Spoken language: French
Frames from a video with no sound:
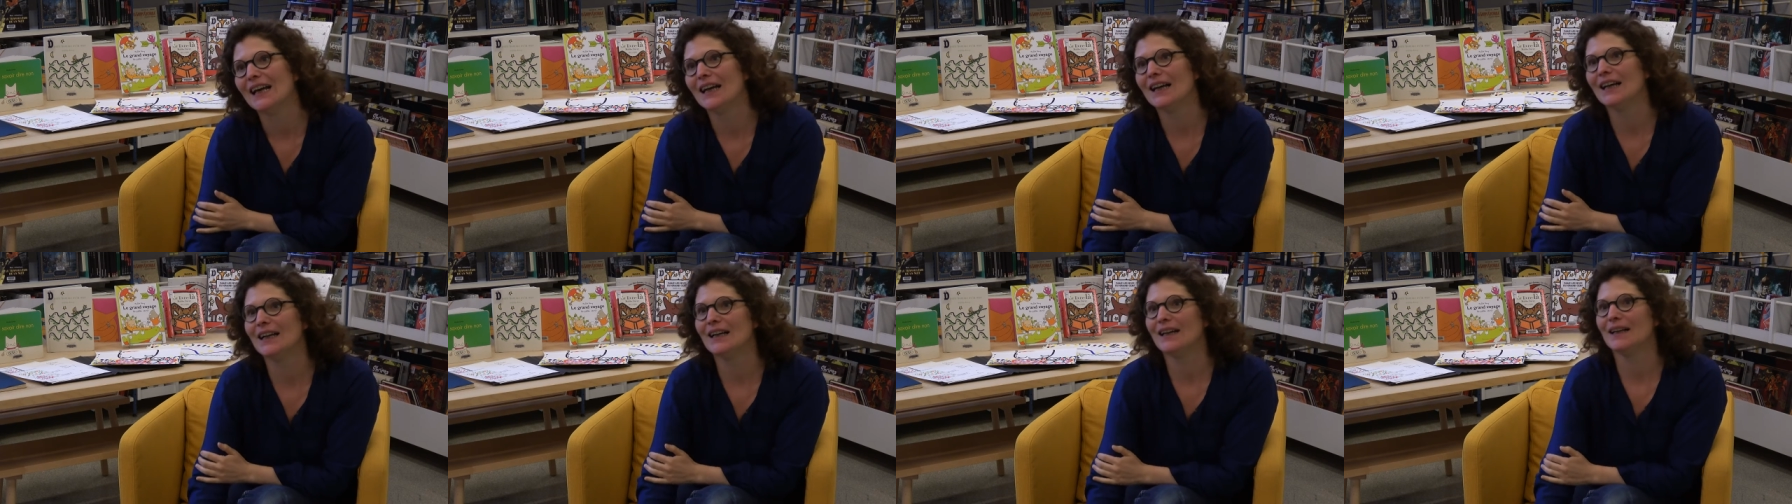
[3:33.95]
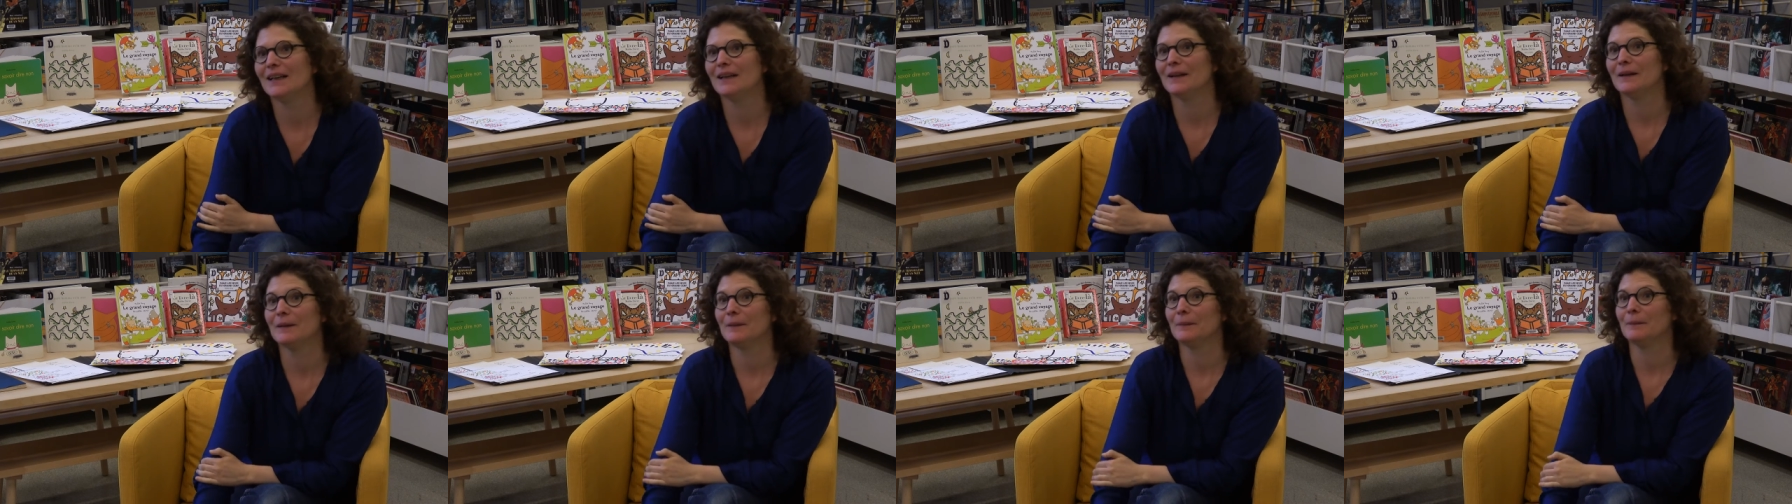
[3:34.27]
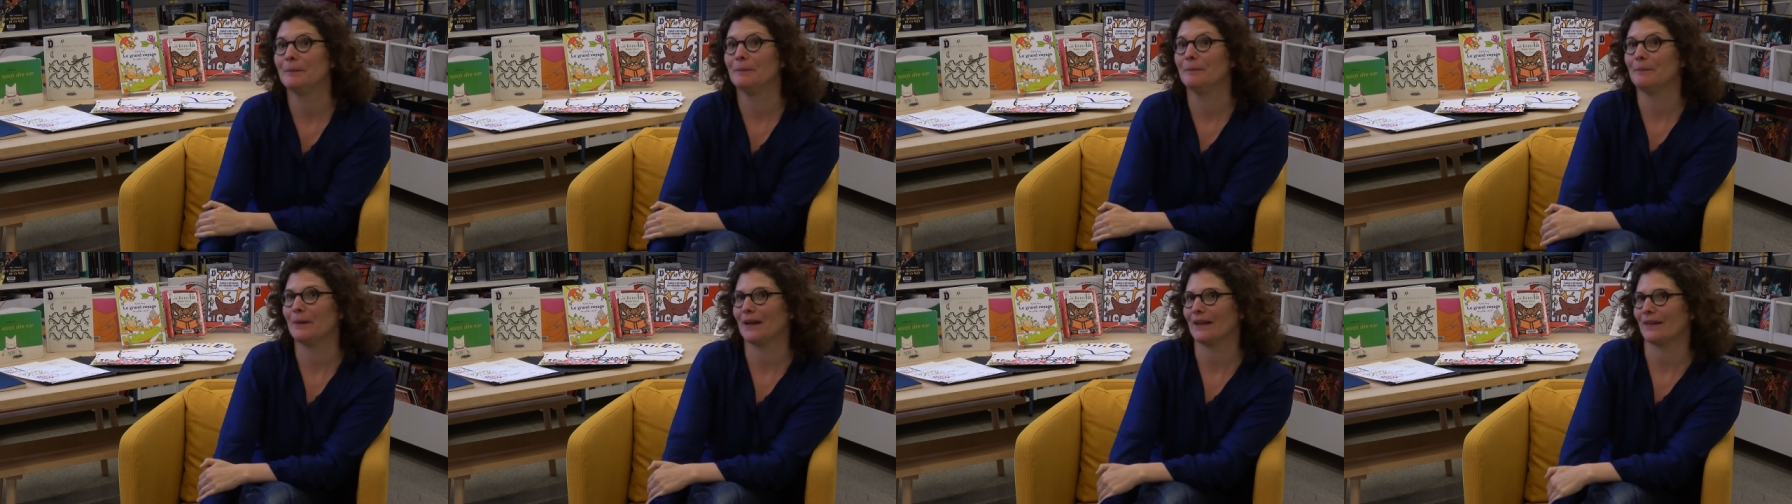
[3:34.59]
Euh,
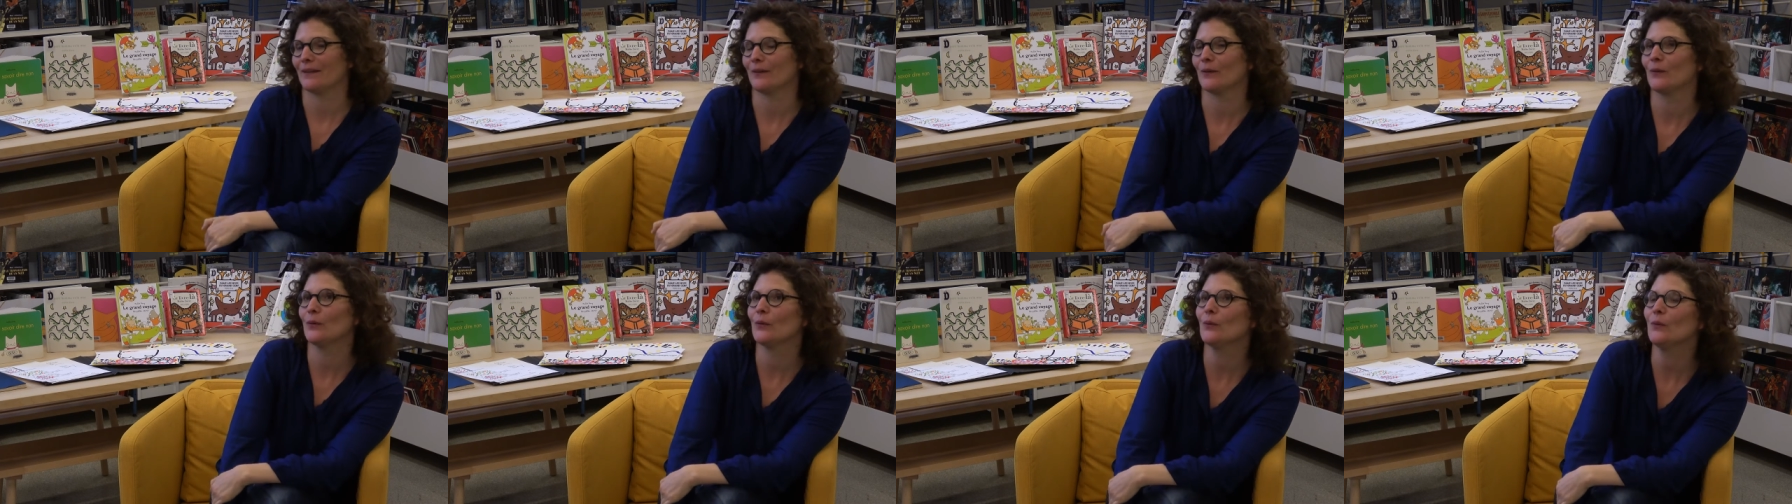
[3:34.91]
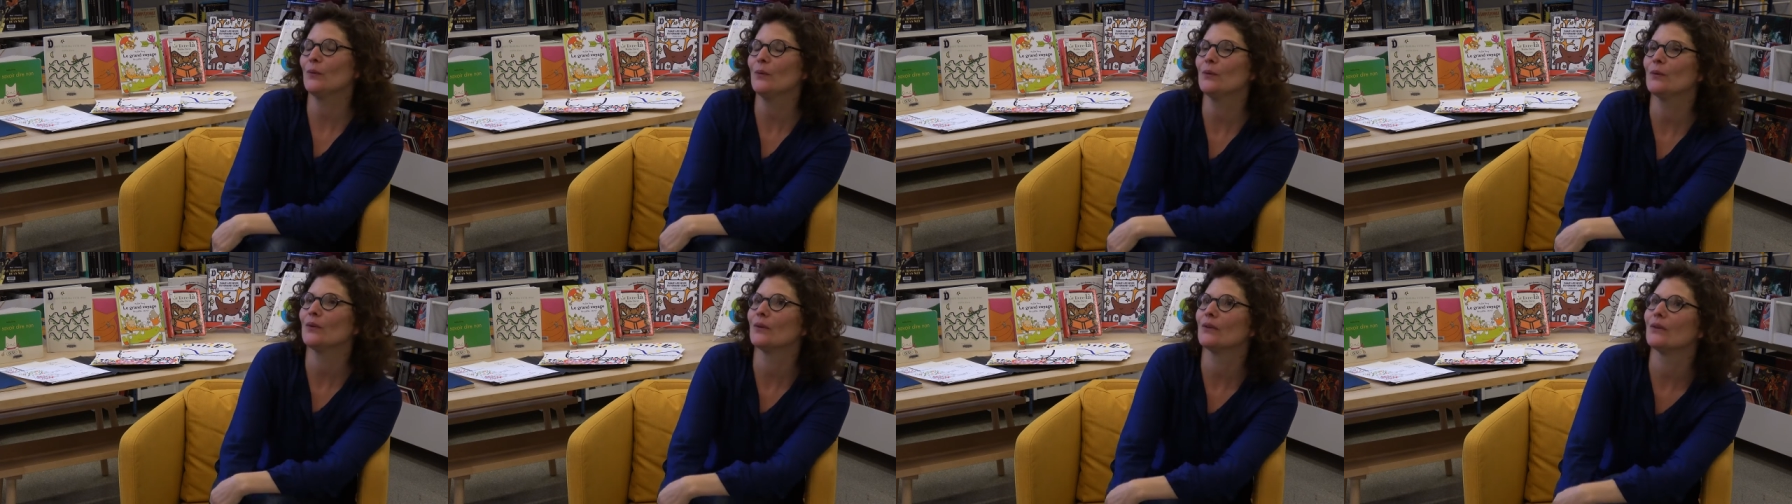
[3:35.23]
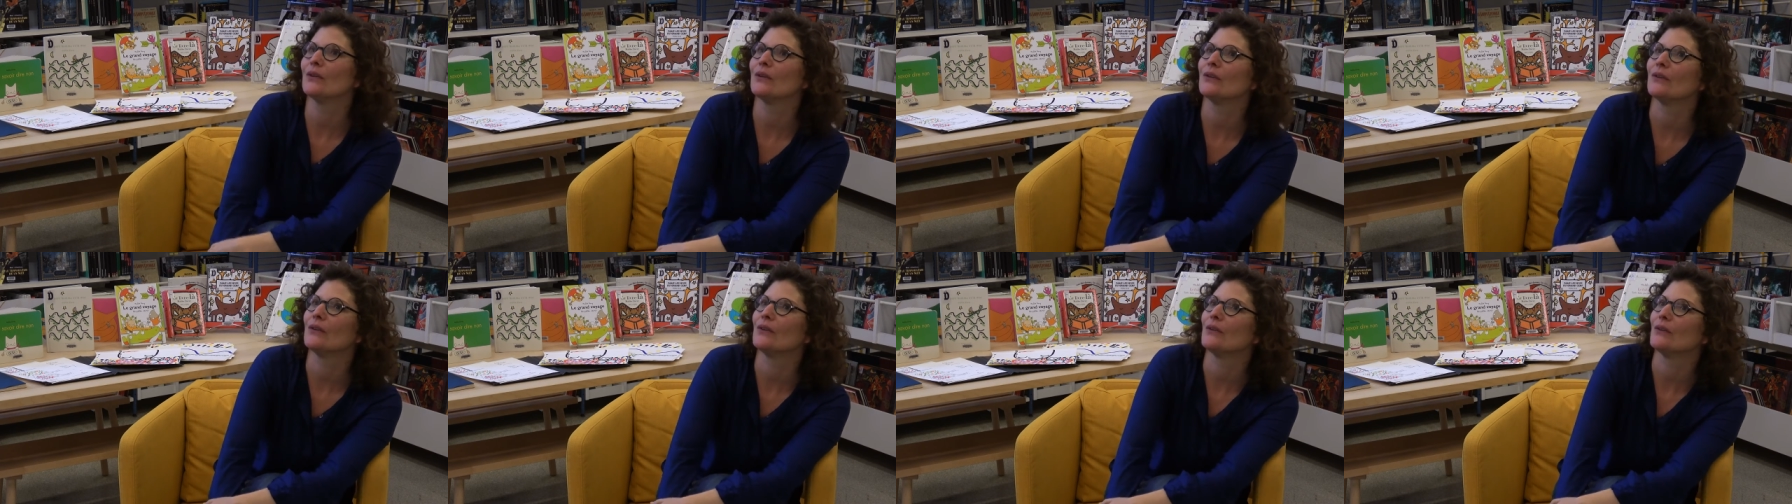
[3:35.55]
parce que
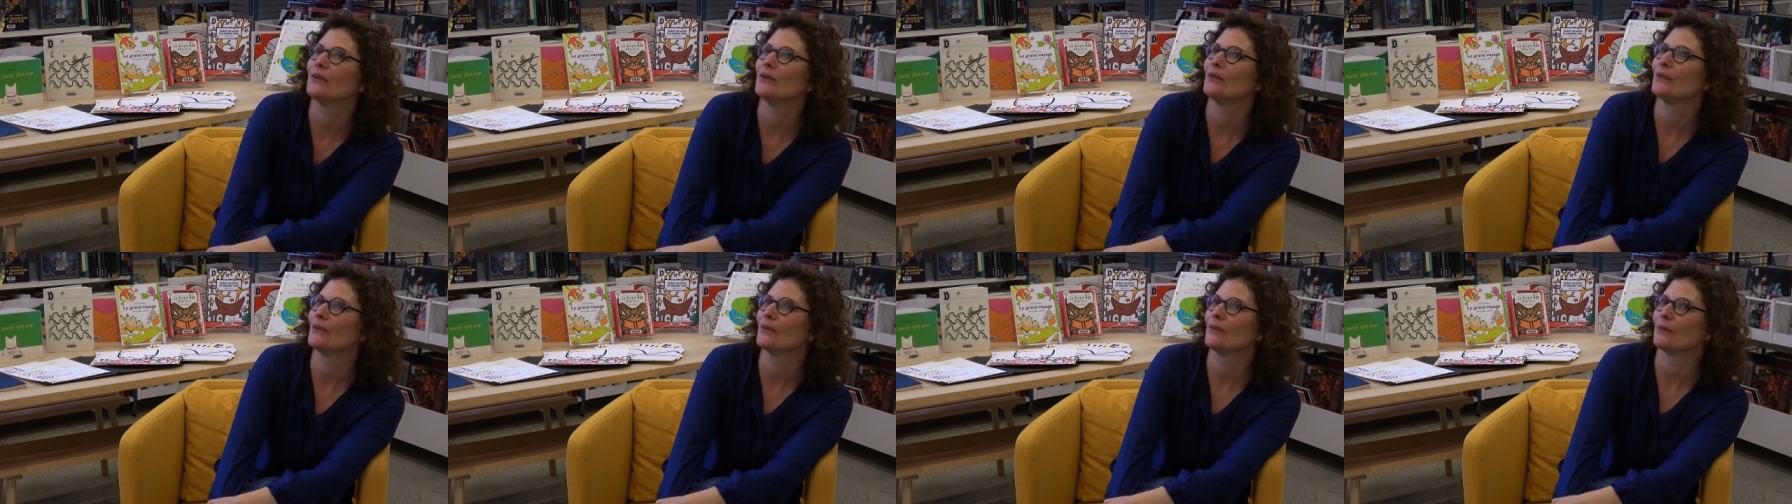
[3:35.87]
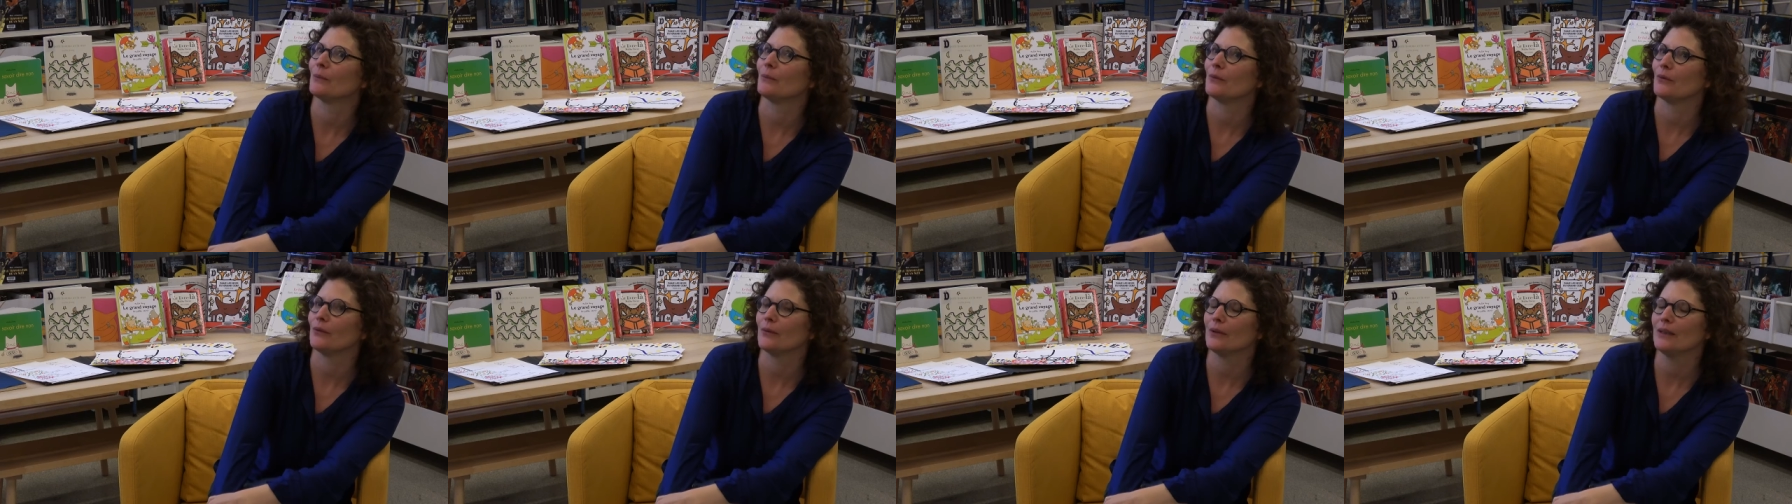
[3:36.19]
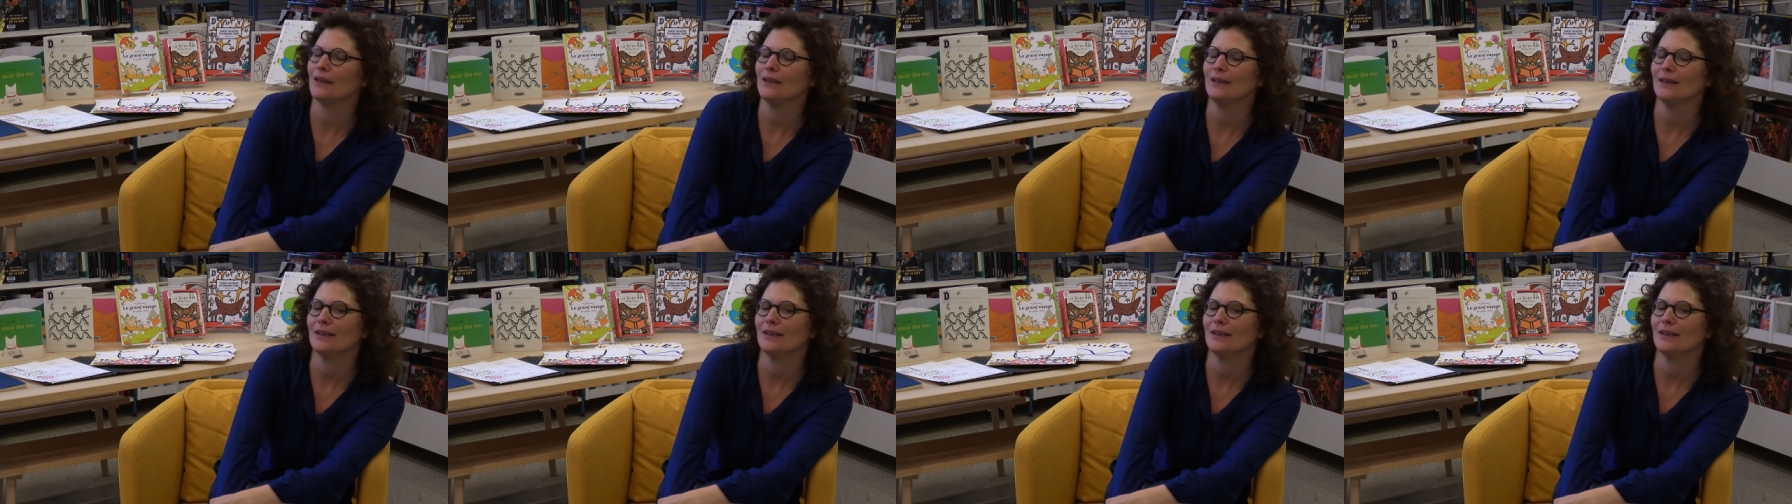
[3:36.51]
euh, je me suis dit,